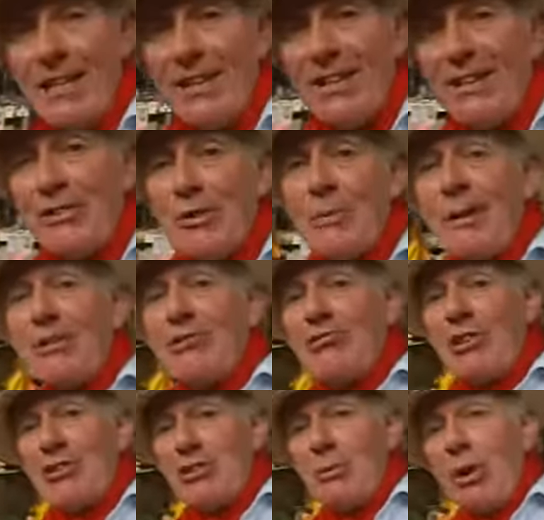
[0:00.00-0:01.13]
сокровища,
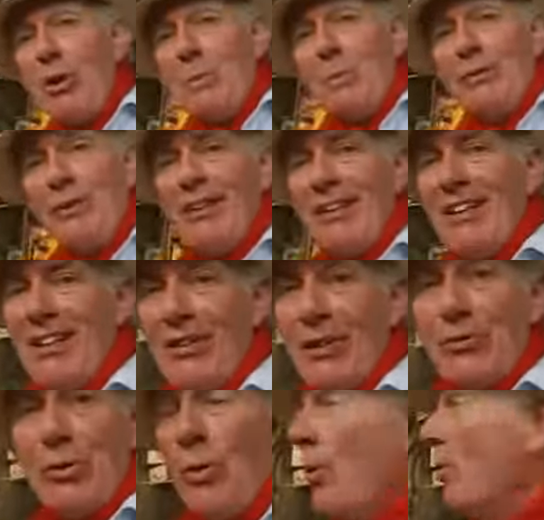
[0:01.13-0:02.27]
которое нам нужно
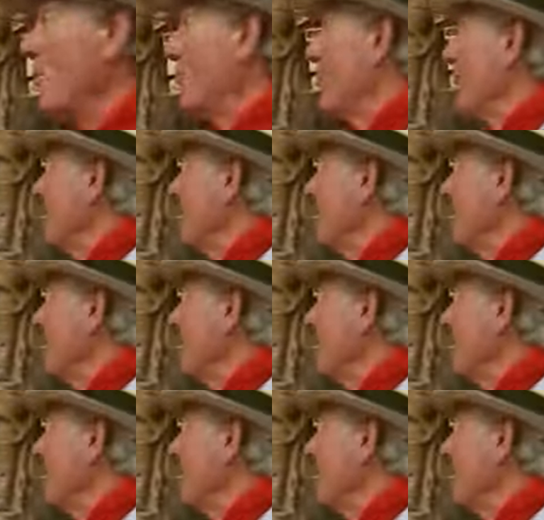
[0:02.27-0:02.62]
увидеть.